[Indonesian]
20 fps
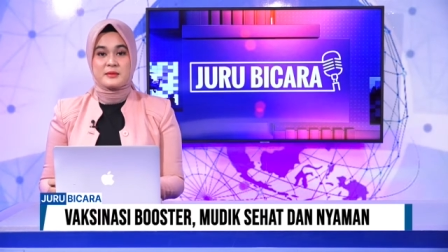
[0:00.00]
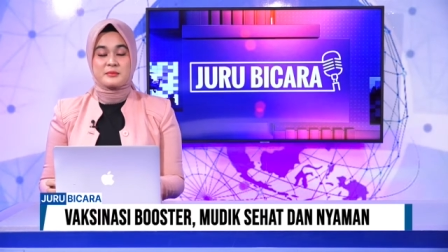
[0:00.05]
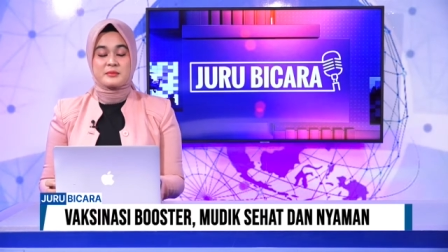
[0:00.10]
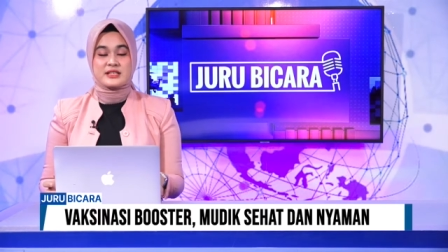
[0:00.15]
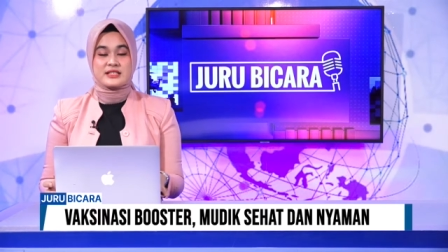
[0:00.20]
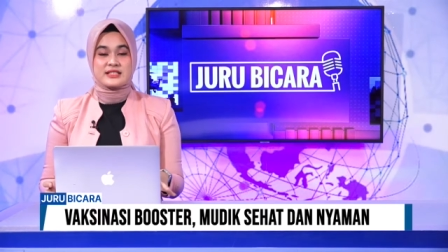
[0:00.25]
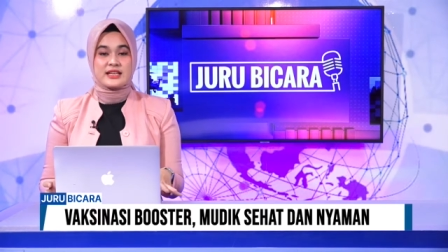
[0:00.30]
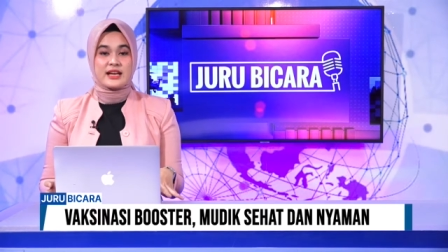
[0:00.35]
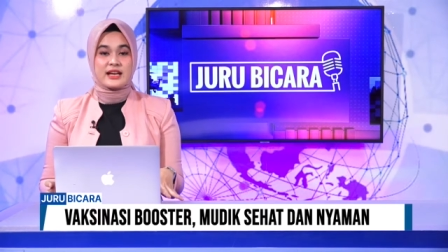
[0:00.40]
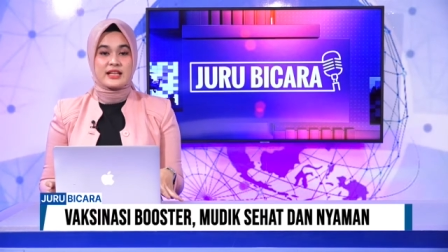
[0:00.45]

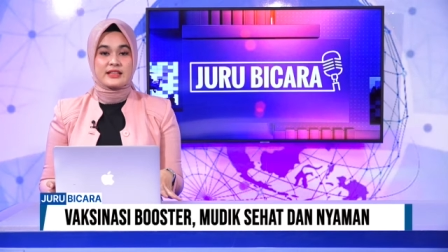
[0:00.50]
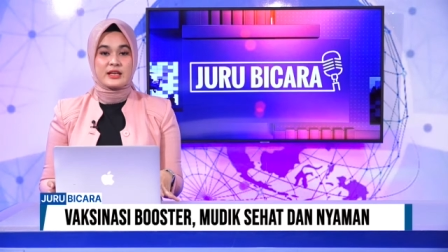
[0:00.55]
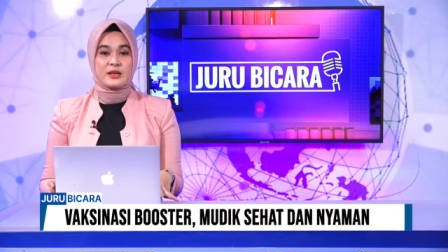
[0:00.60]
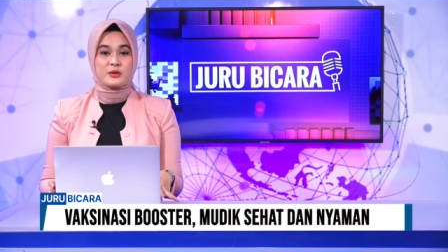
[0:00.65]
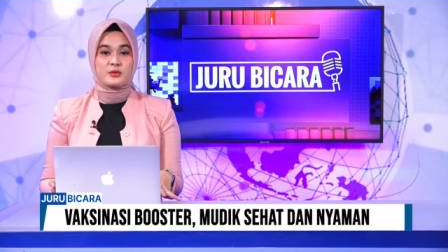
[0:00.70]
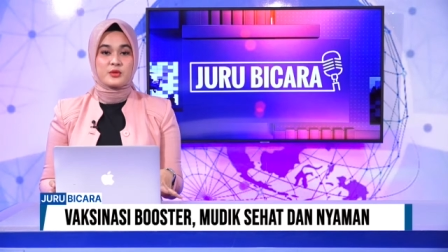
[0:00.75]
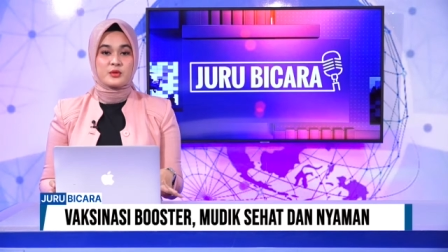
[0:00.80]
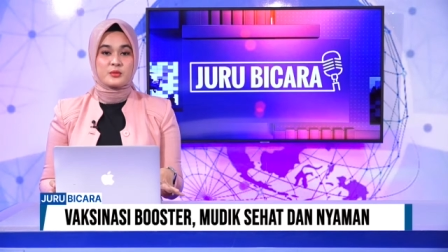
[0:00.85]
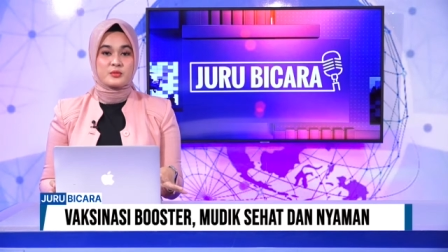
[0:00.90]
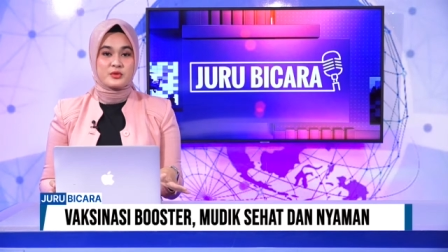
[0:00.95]

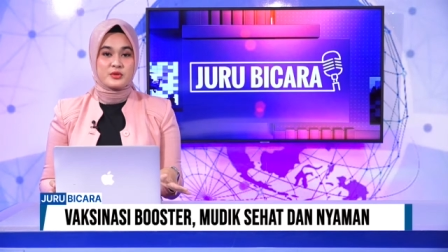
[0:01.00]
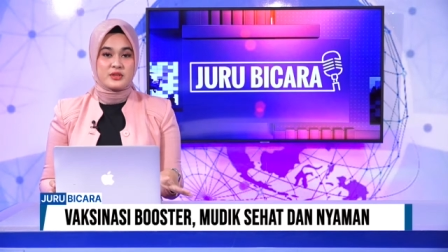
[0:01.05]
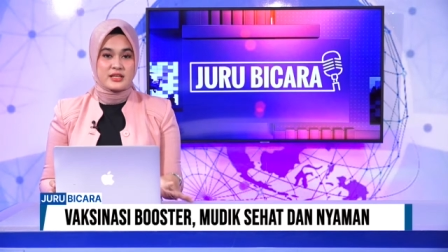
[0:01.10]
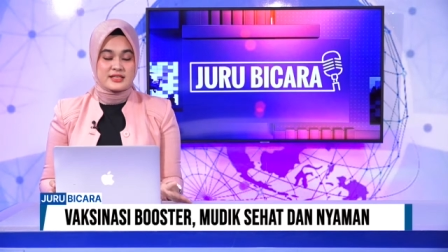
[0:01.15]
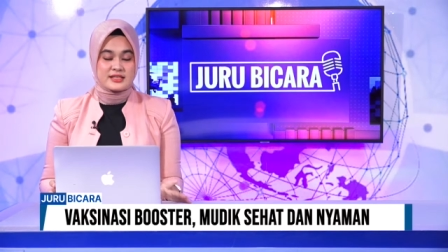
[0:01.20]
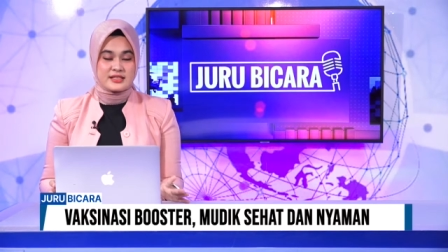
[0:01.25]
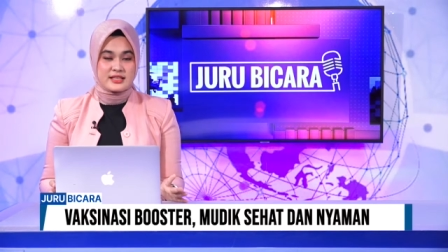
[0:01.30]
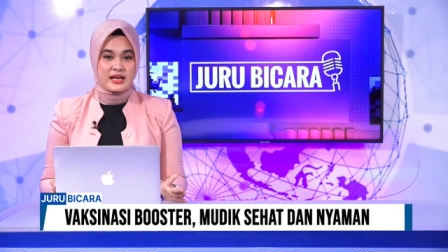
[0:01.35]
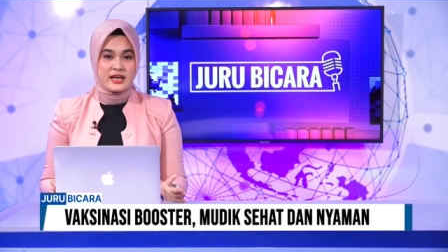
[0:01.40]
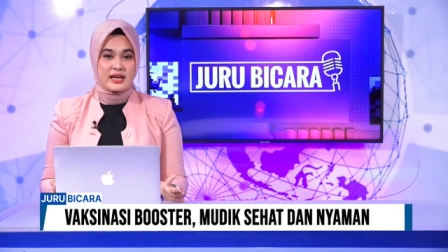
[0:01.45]
persyaratan untuk mudik
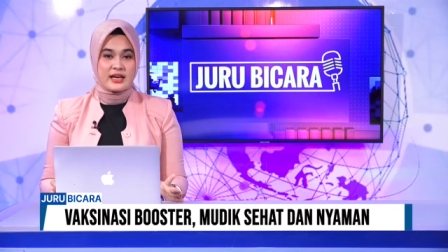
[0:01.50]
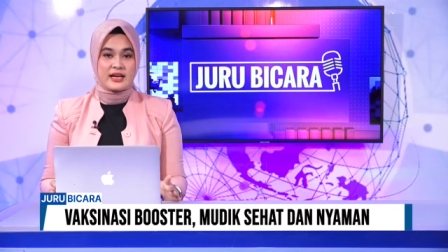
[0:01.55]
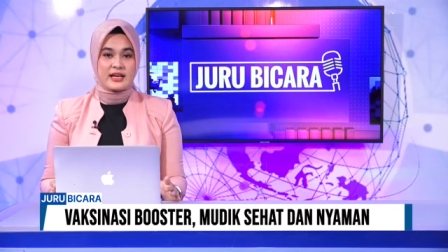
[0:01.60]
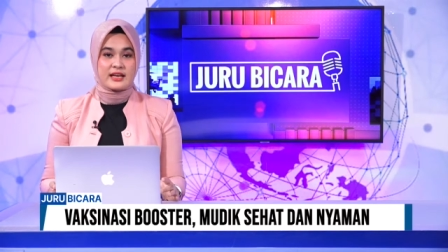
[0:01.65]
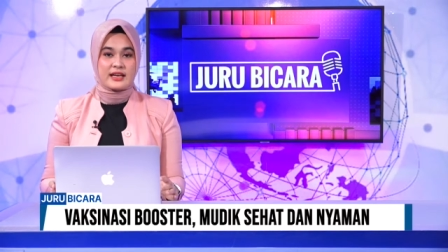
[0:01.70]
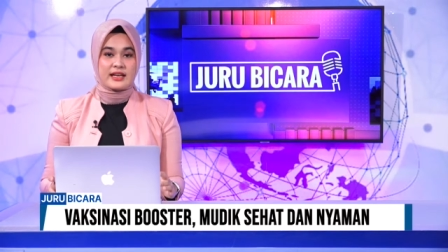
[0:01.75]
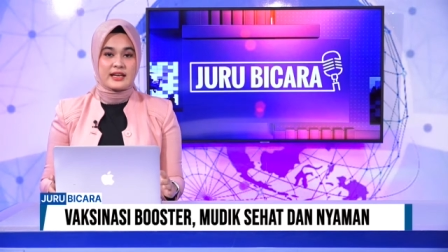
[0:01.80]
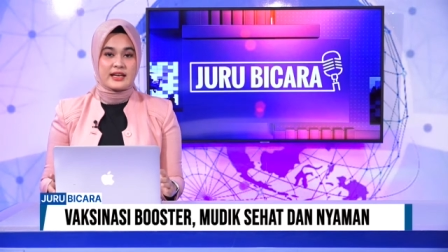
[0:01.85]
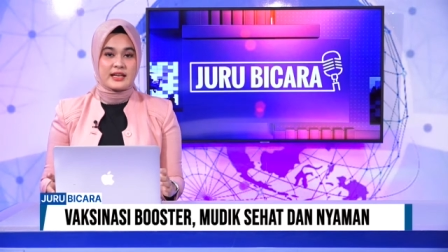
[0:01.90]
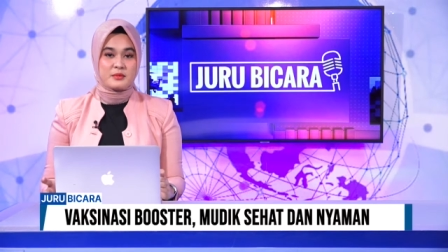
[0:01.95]

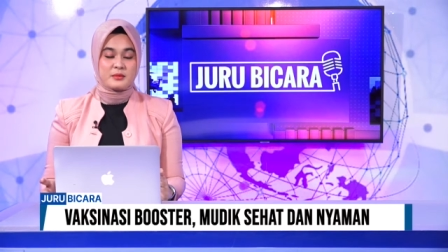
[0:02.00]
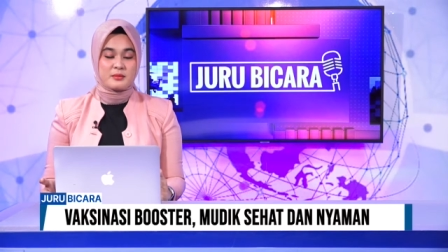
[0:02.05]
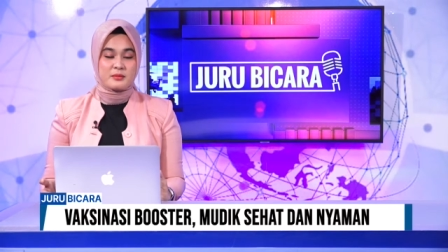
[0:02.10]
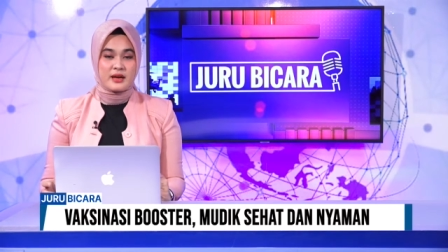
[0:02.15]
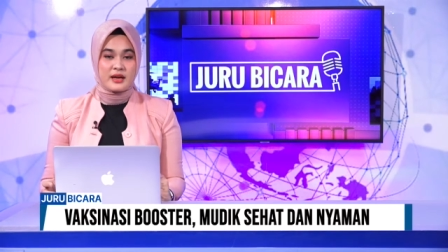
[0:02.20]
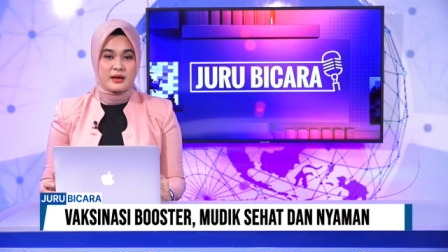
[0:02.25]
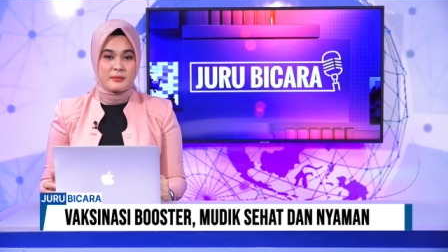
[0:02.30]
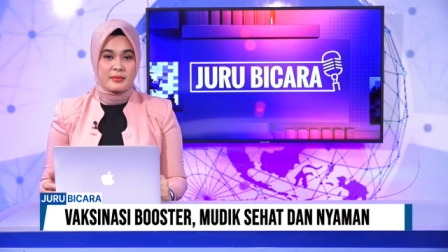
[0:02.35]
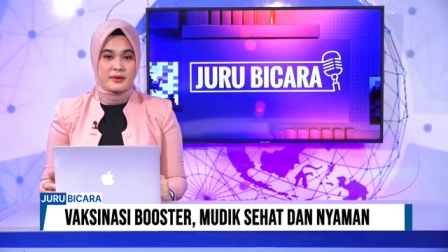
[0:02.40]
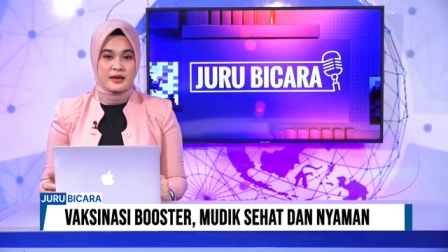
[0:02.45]
sedangkan ada
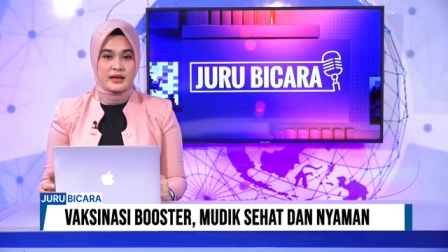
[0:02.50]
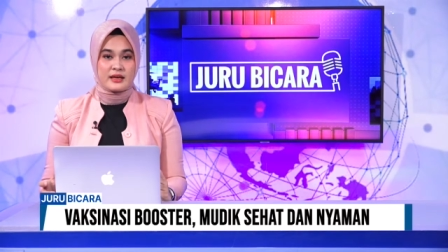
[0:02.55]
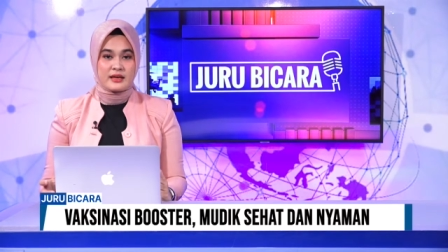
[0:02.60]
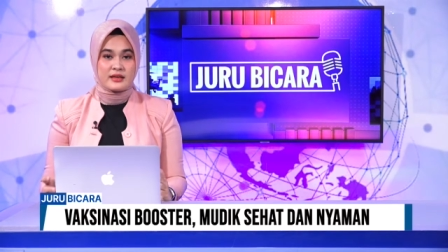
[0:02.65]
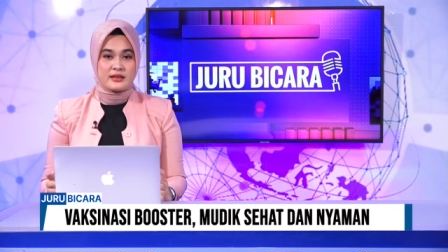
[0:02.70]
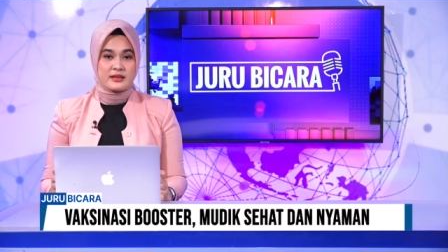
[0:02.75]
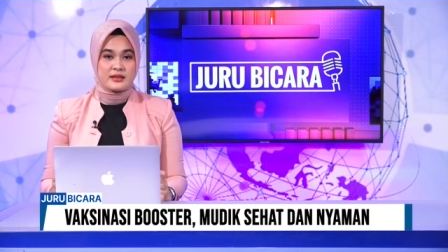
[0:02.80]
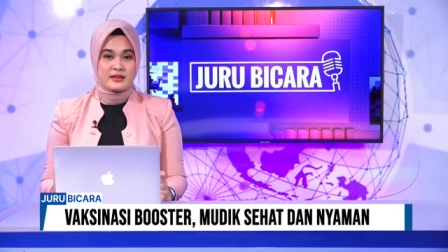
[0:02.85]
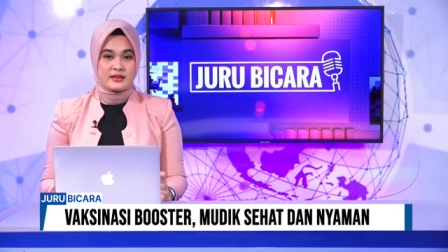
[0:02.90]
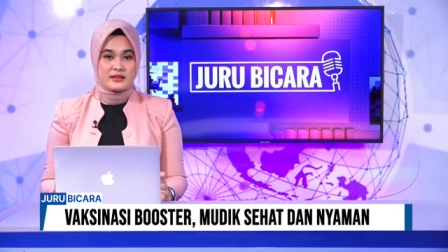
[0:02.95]

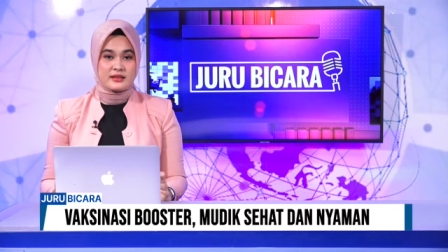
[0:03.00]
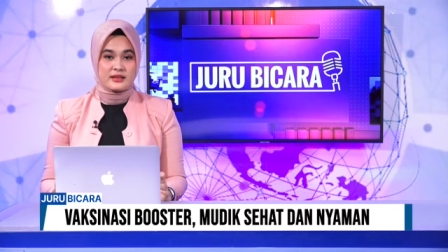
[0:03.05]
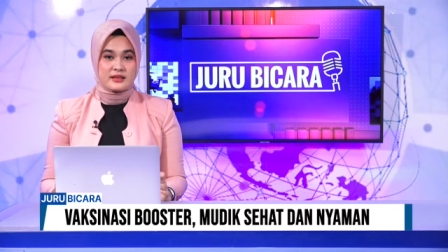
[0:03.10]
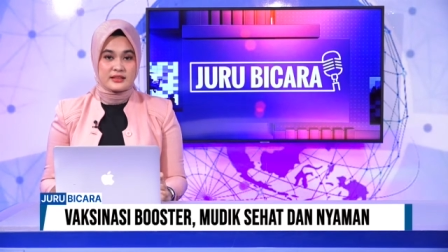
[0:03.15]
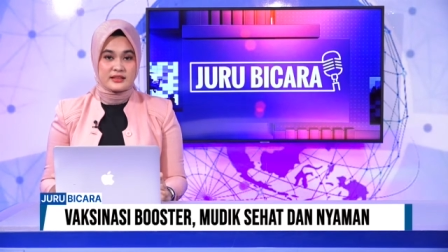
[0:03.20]
beberapa eh,